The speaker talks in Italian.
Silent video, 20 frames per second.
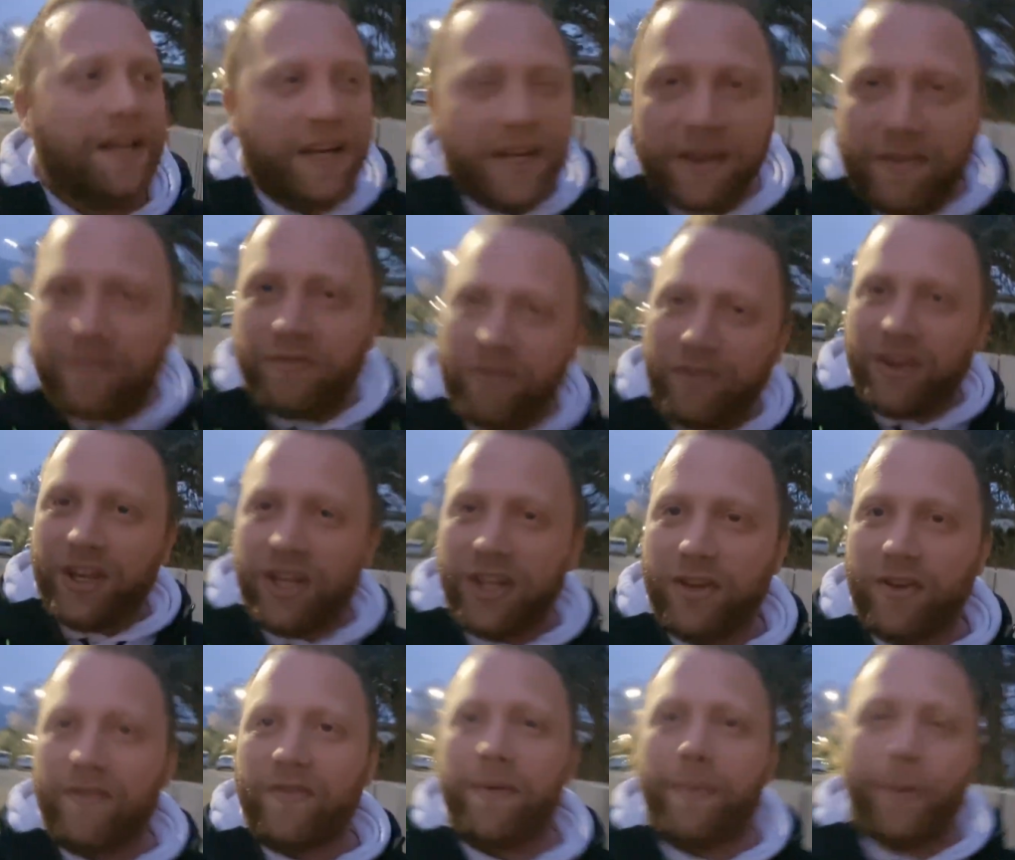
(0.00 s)
nel
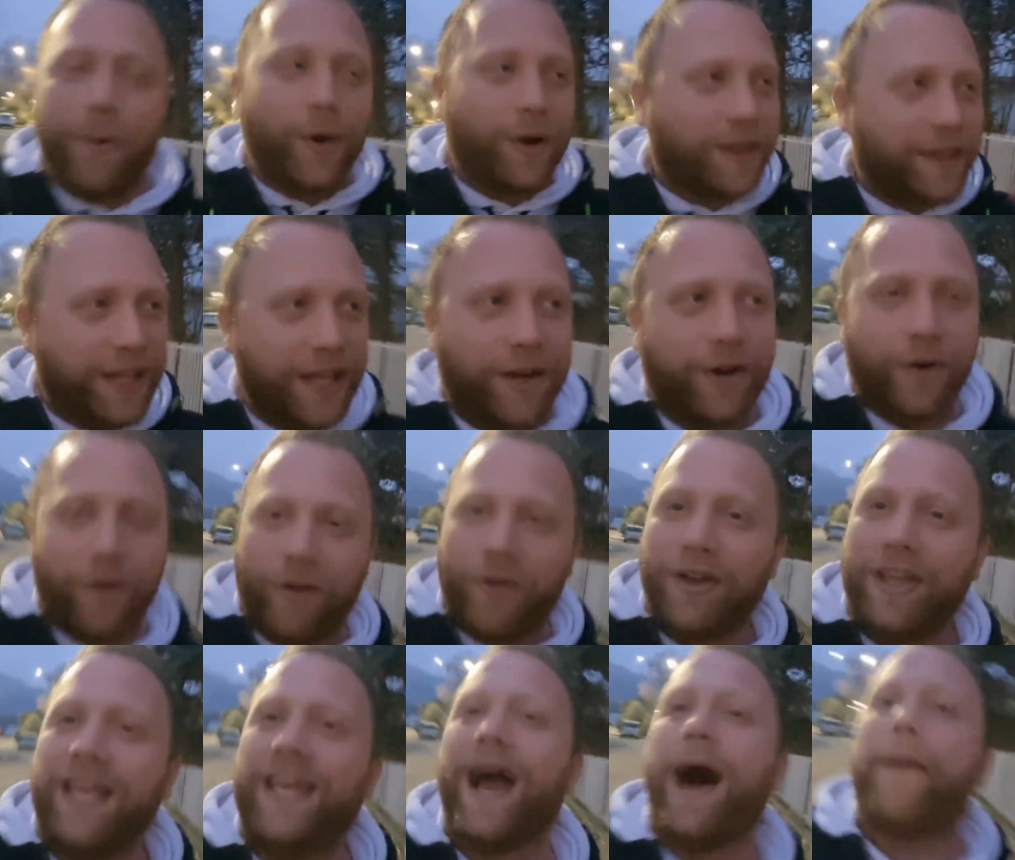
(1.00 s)
video vi
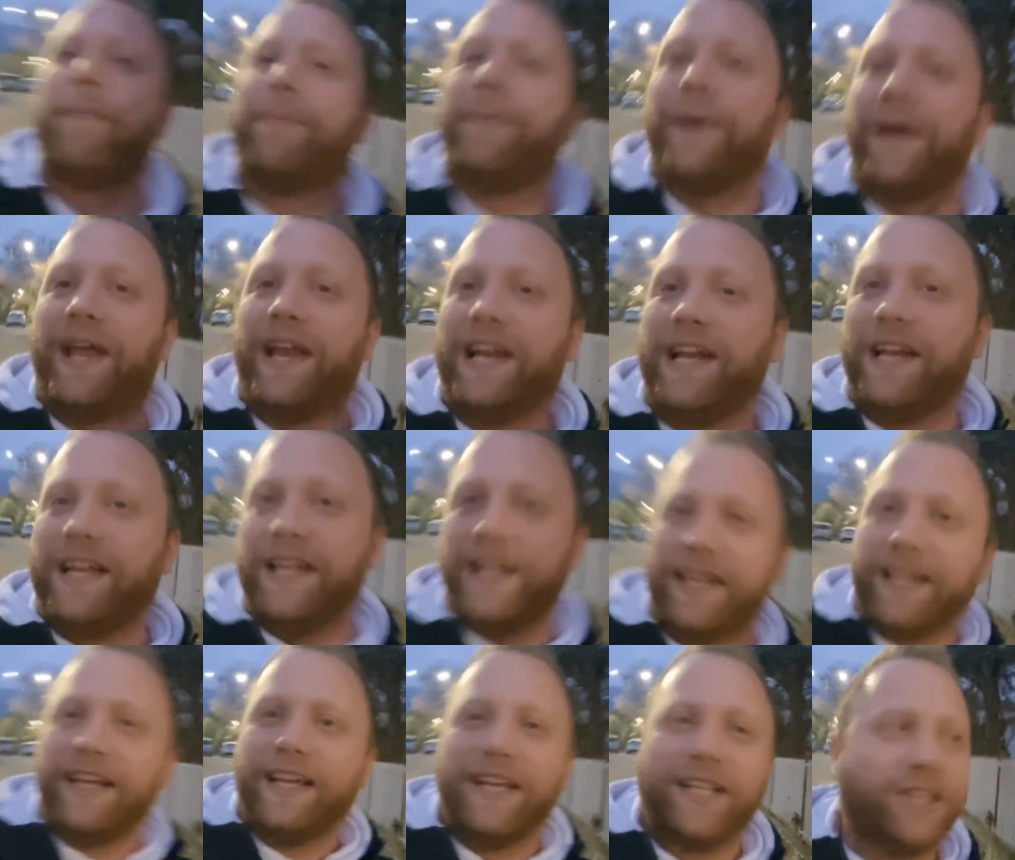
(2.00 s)
porterò i
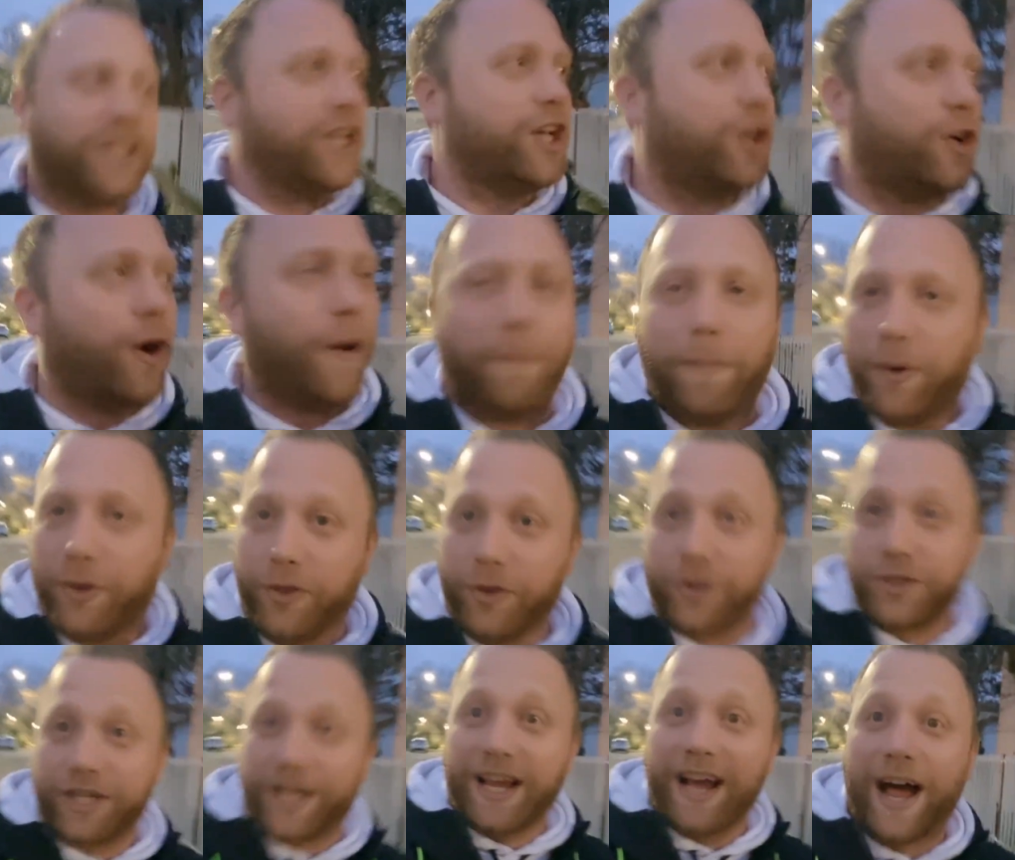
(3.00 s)
capelli di Gobbo
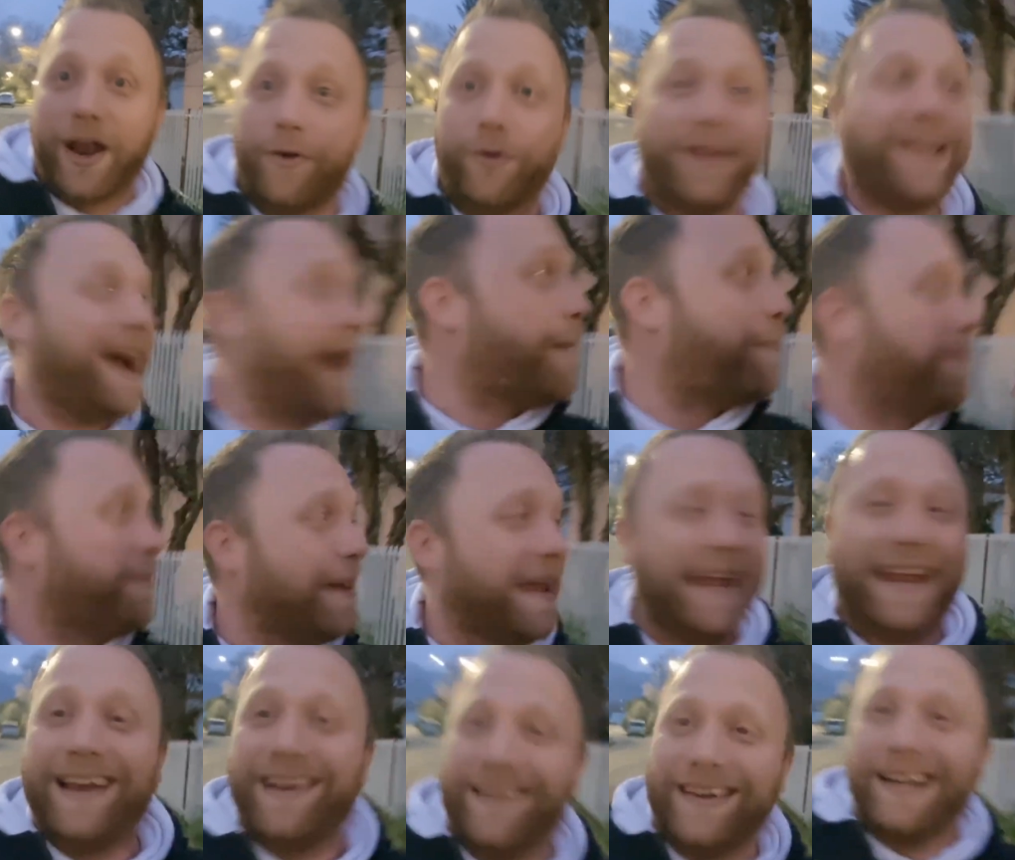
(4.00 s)
Toscano, i
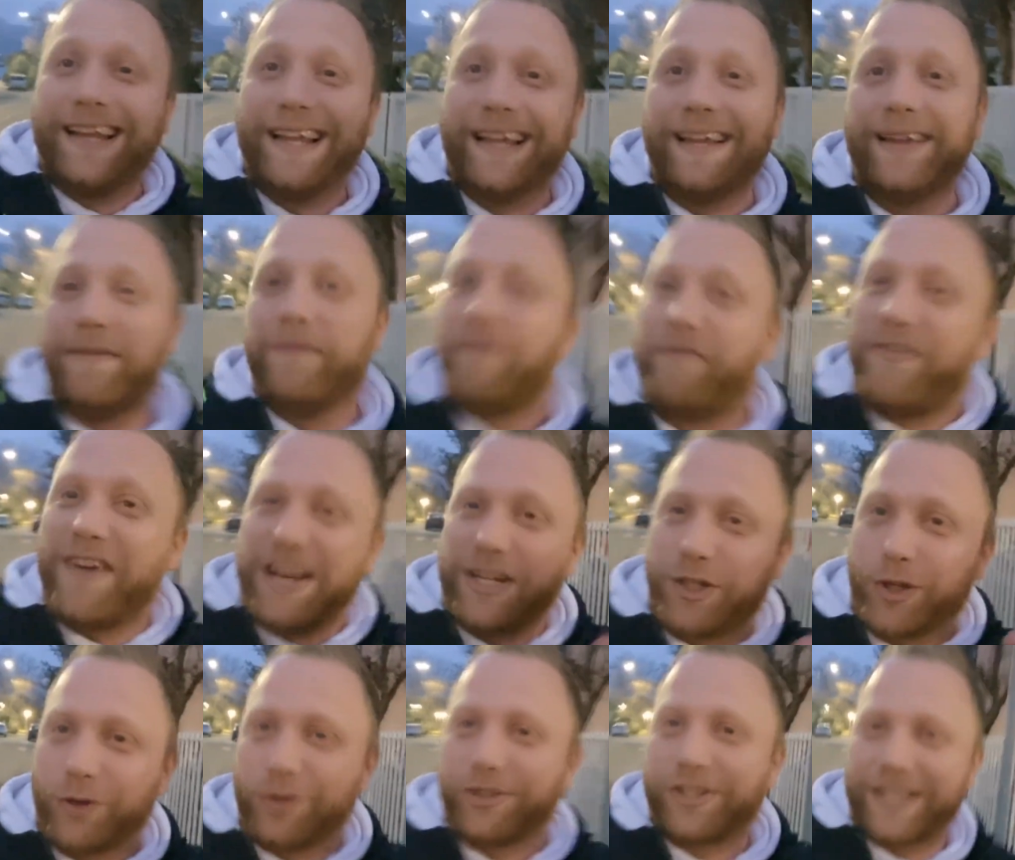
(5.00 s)
capelli, il
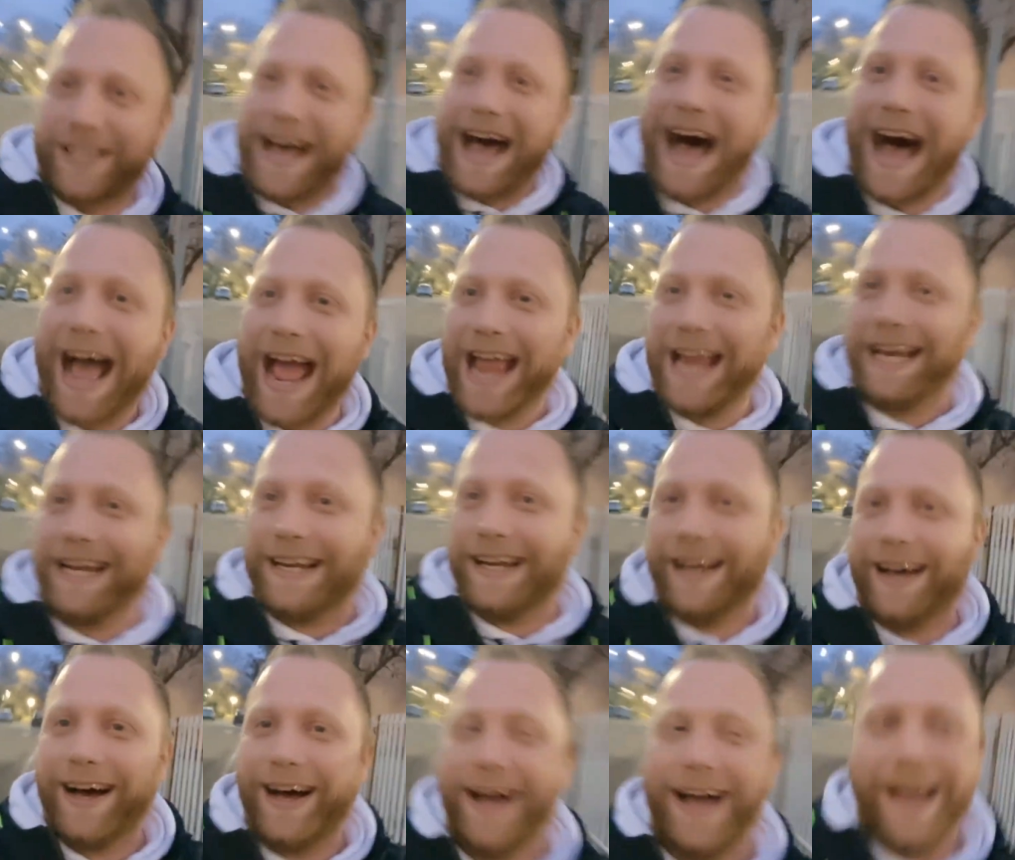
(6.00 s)
fashion
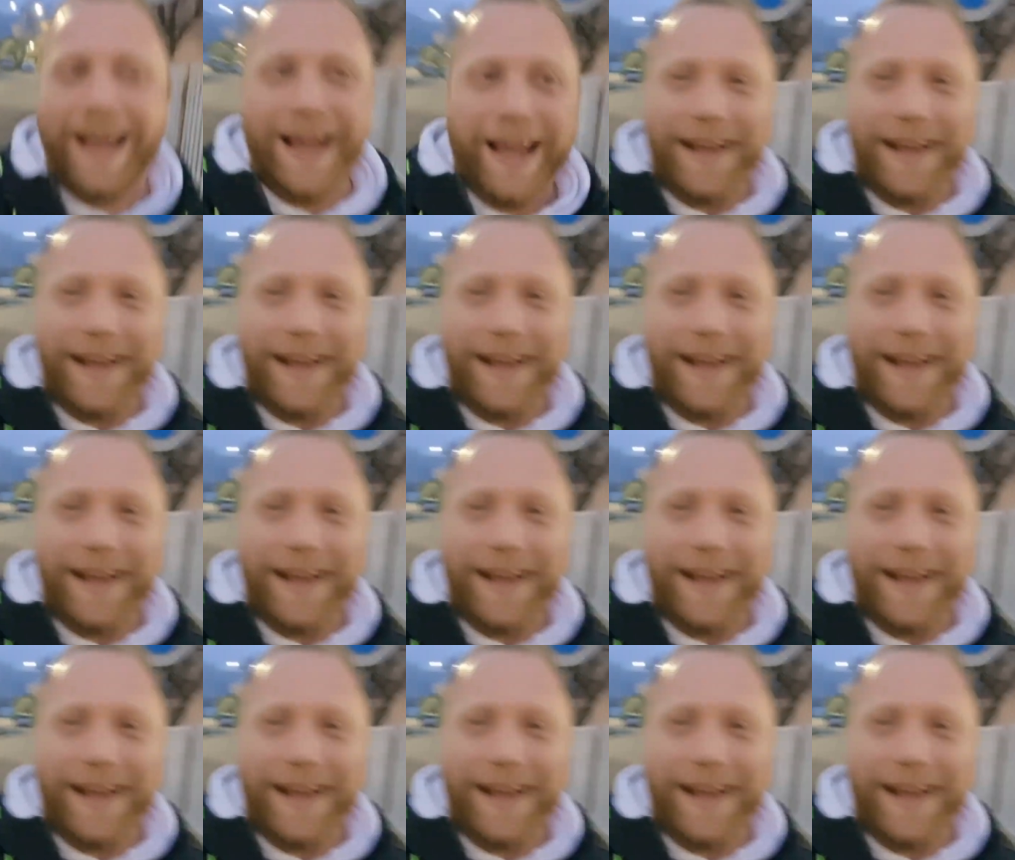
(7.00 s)
style,